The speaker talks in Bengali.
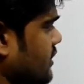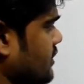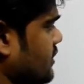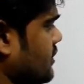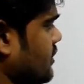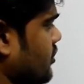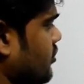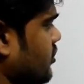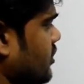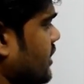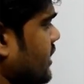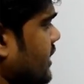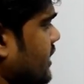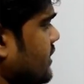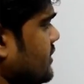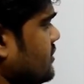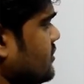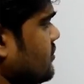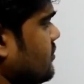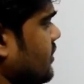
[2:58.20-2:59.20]
তাহলে
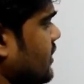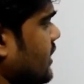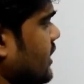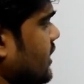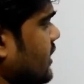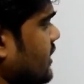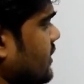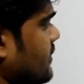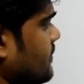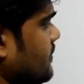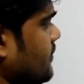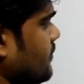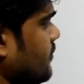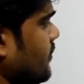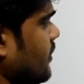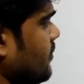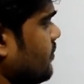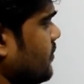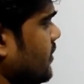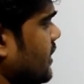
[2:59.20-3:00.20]
এ স্কোয়ার
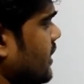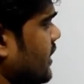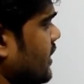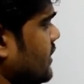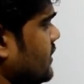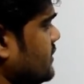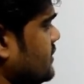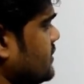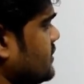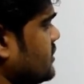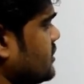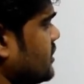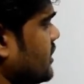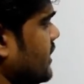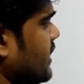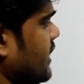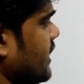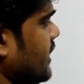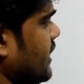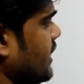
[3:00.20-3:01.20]
প্লাস
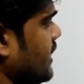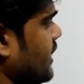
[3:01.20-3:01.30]
এ